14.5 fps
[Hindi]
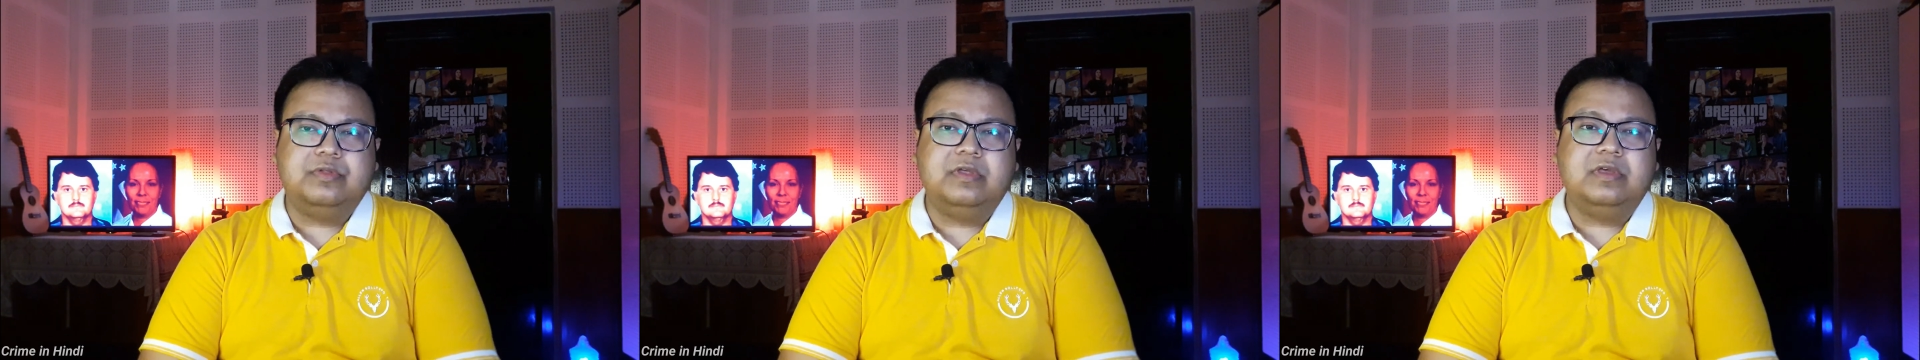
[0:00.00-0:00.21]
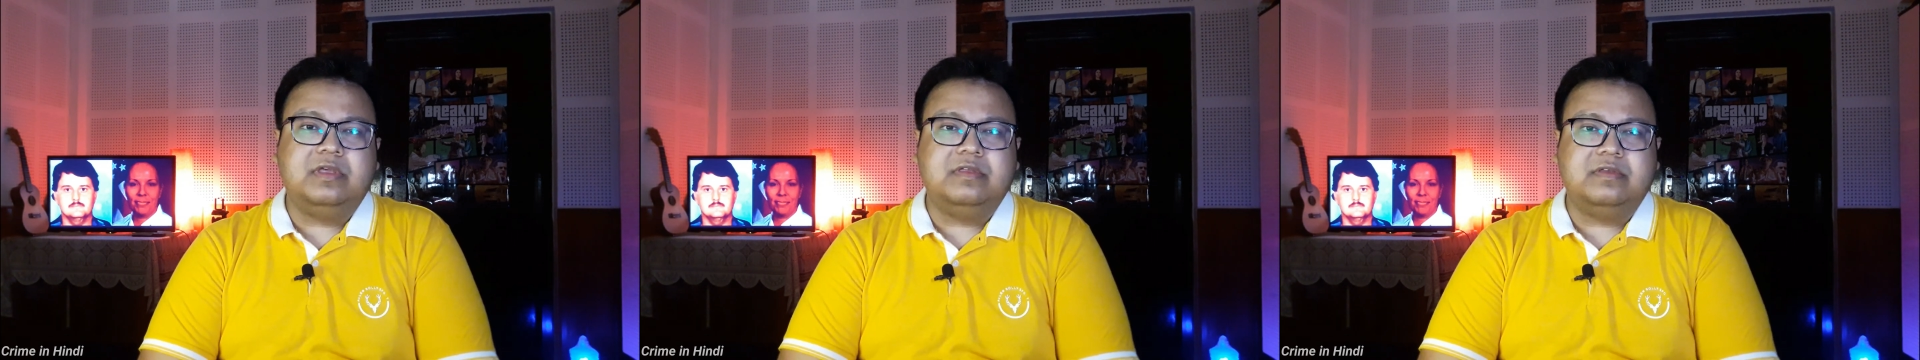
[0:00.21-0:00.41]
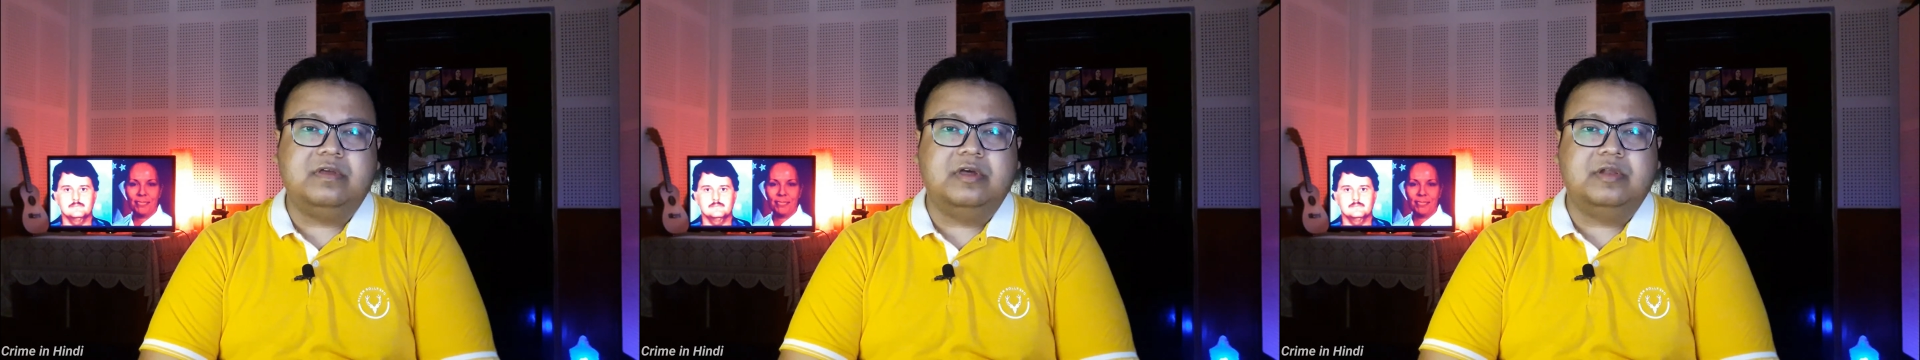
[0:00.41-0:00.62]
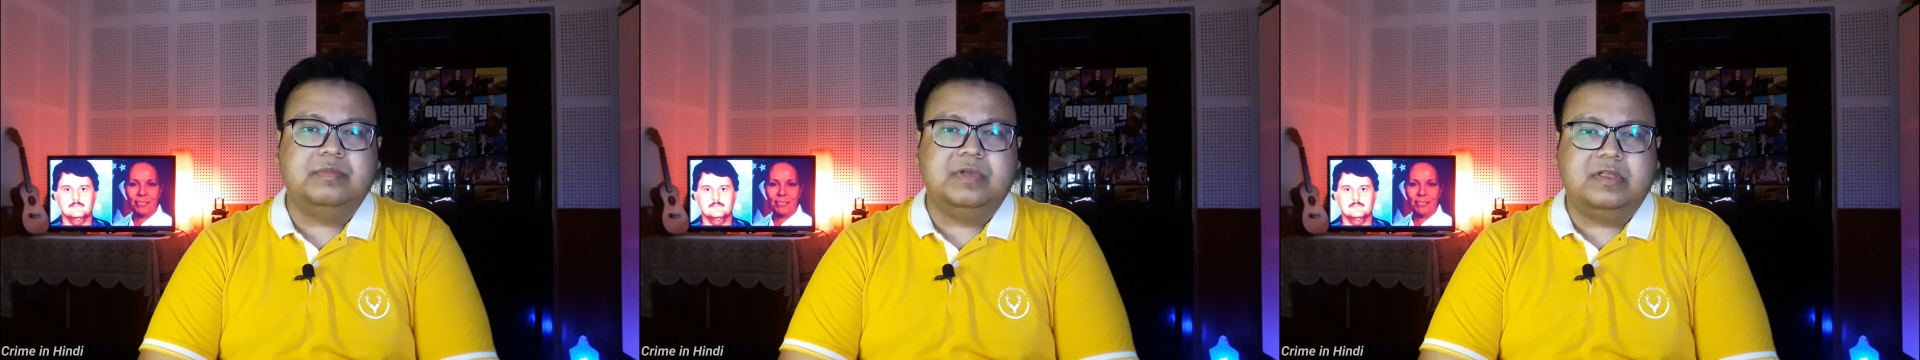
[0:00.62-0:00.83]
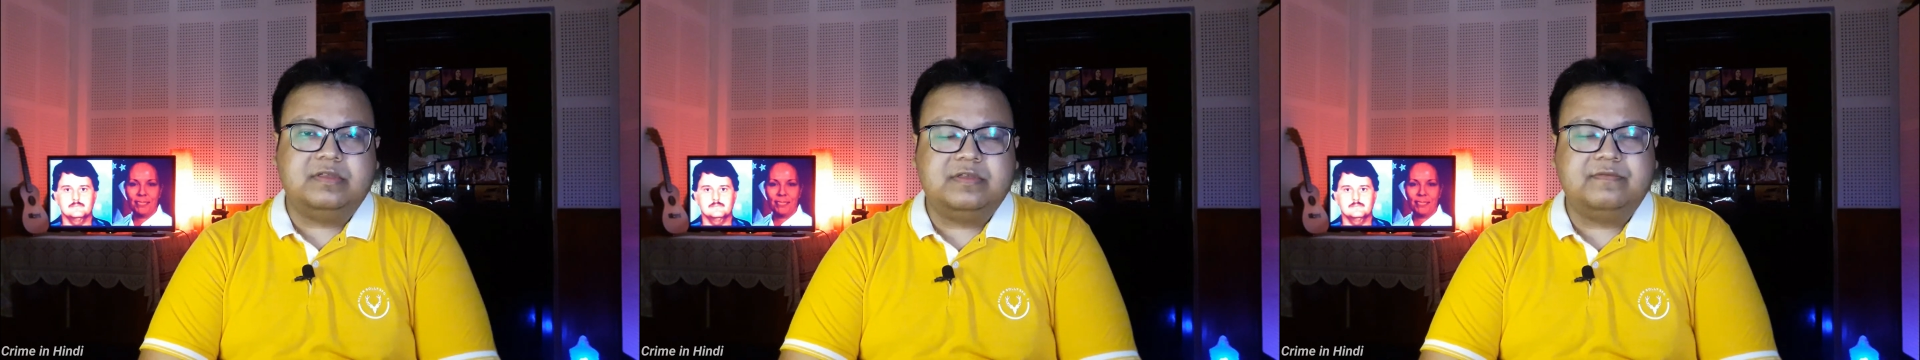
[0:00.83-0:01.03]
देगी इस घर
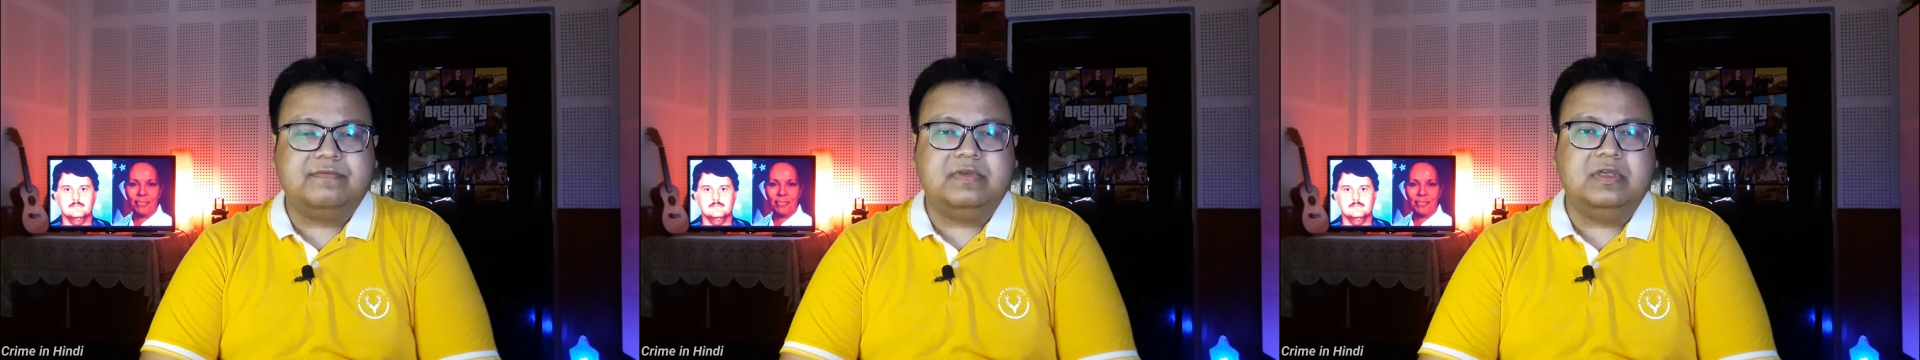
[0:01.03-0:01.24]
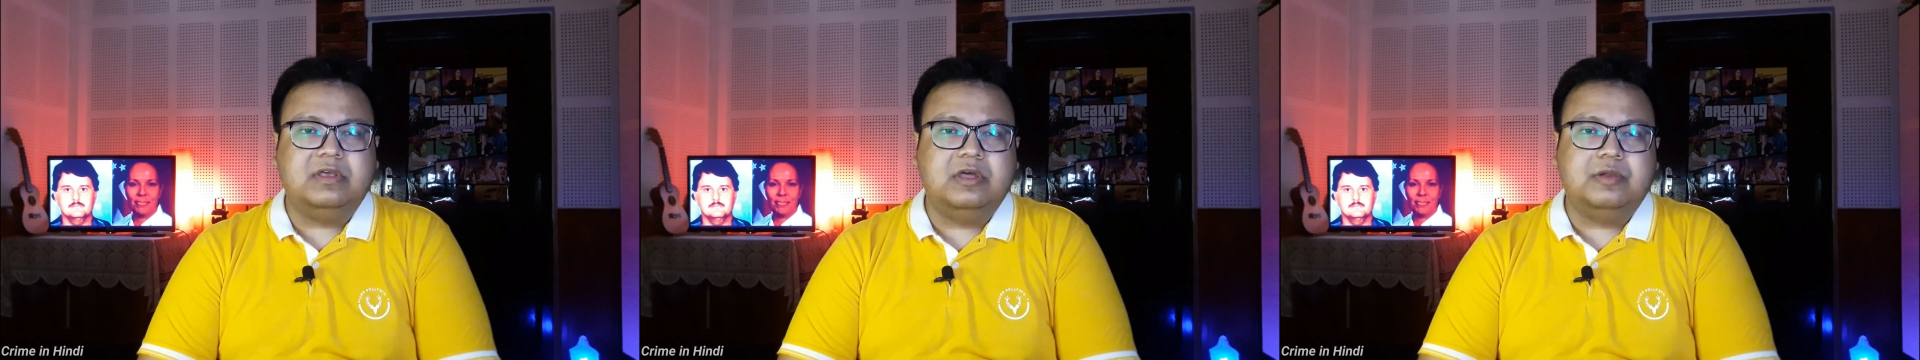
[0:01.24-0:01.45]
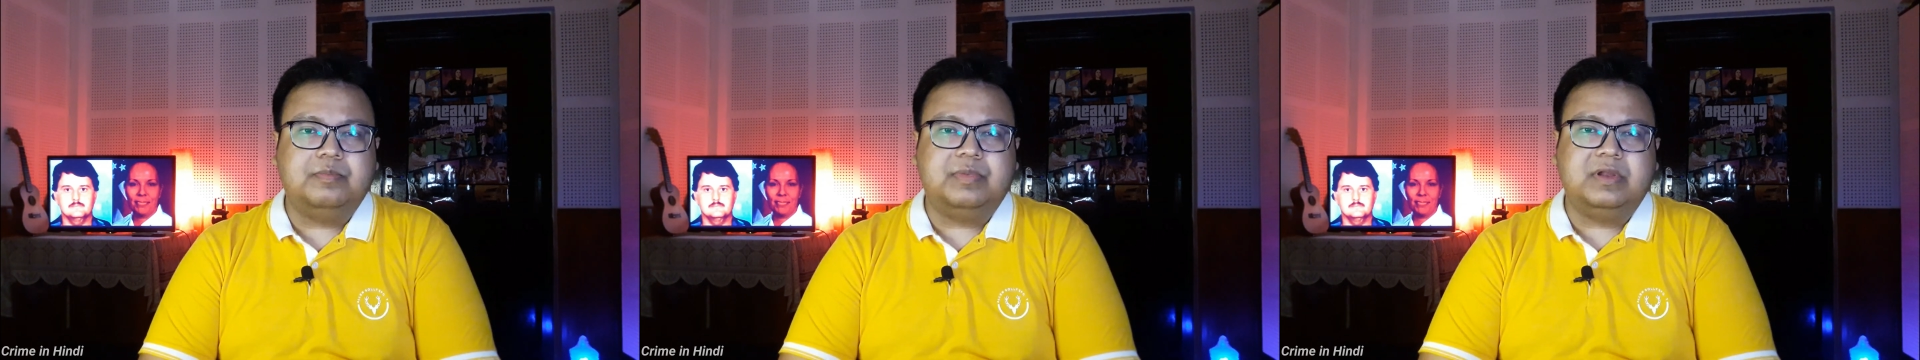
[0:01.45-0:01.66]
में जैसे फिंगर